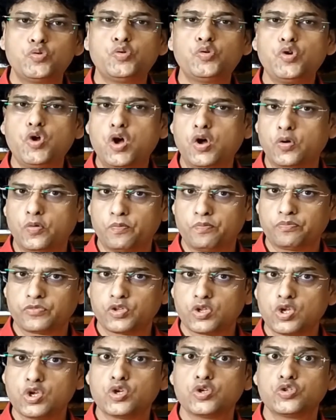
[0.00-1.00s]
শুক্র
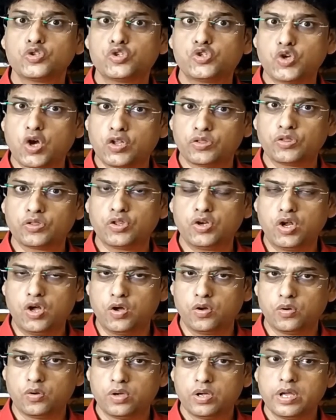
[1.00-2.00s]
চন্দ্র
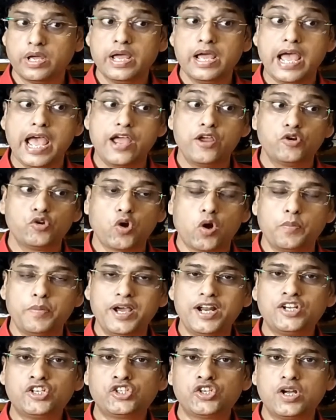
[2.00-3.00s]
এই
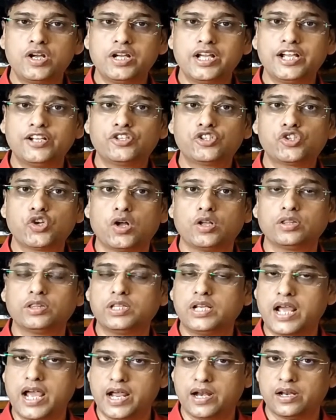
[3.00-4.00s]
রবির সঙ্গে
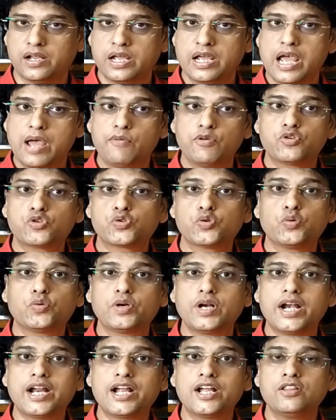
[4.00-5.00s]
চন্দ্রের এবং
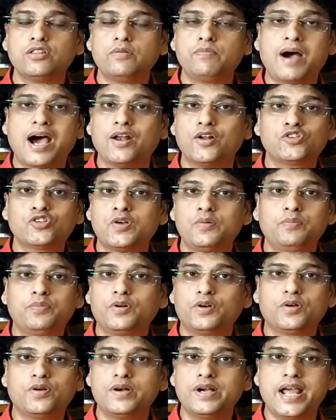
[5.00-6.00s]
শুক্রের কিন্তু ভালো
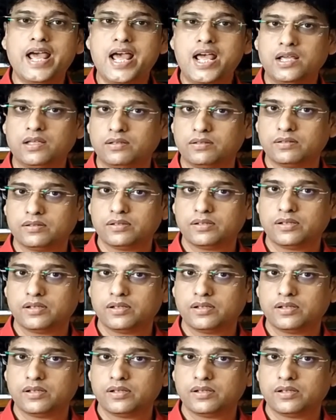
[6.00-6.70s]
সম্পর্ক নেই